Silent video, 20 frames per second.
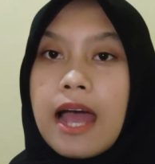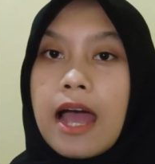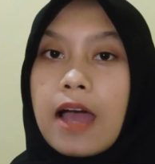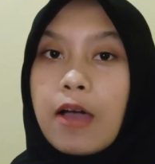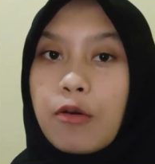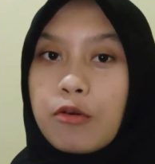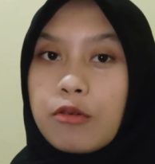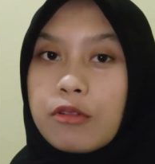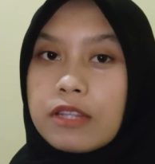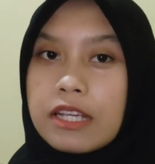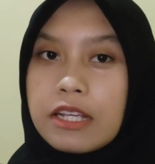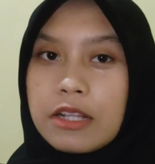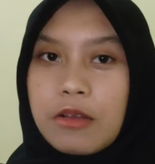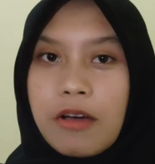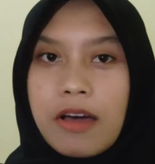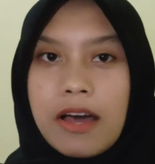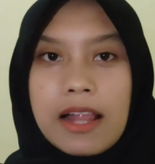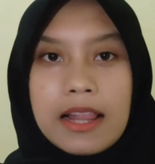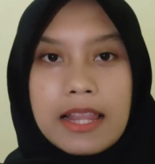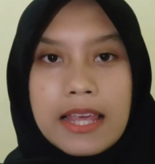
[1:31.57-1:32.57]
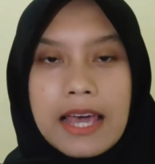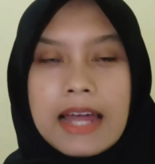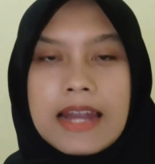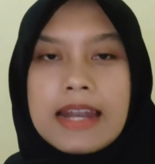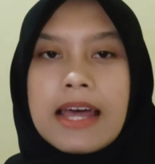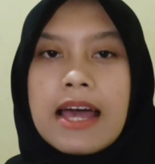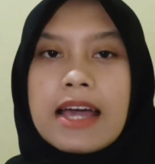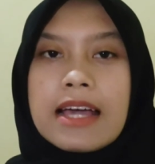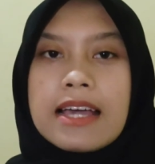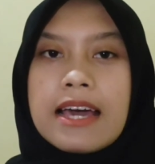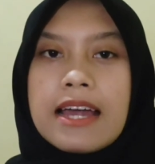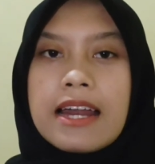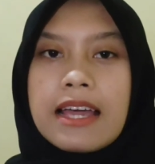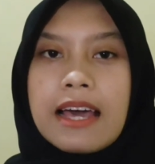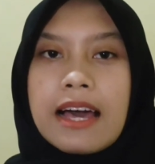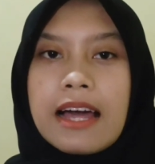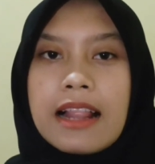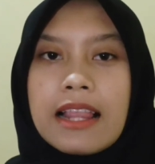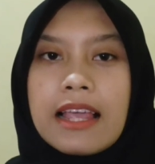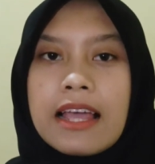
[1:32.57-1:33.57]
akun TikTok kalian
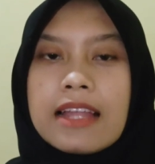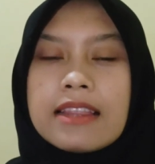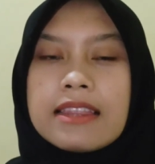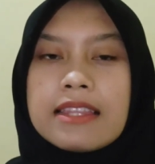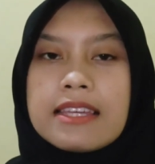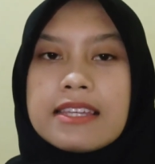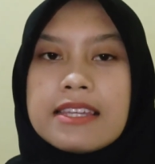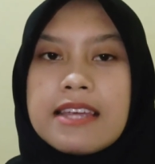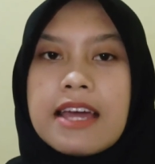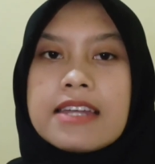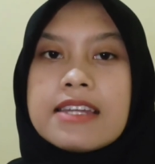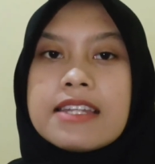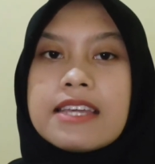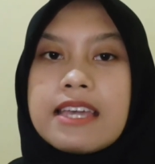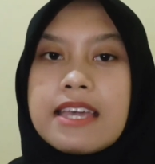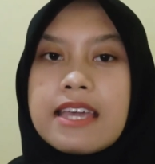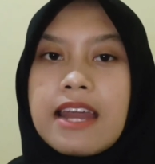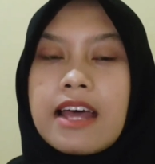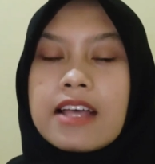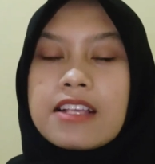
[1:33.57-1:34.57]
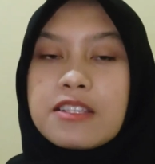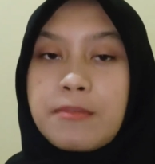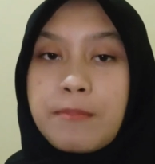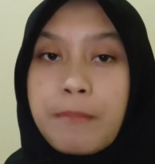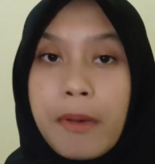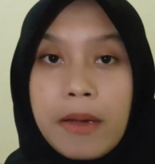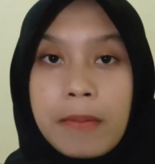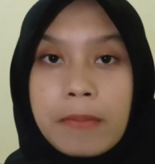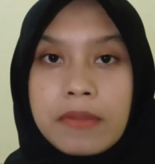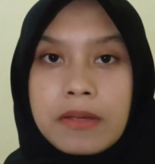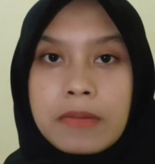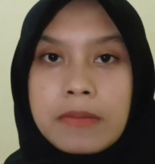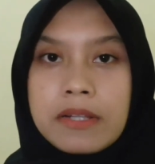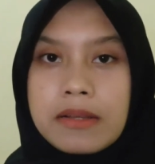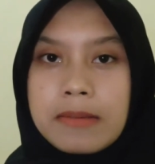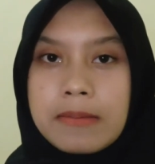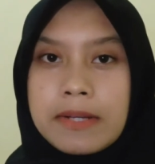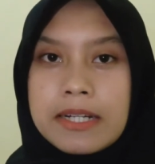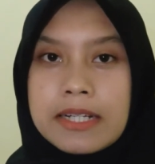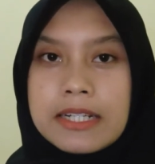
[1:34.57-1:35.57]
agar kalian tidak dikira spam
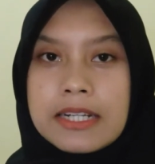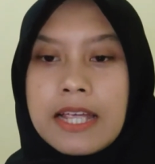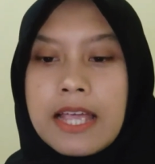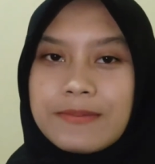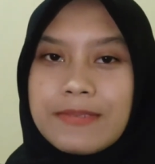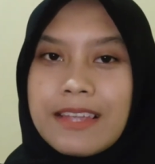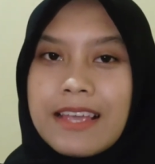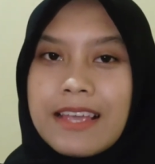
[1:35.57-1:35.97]
teman-teman.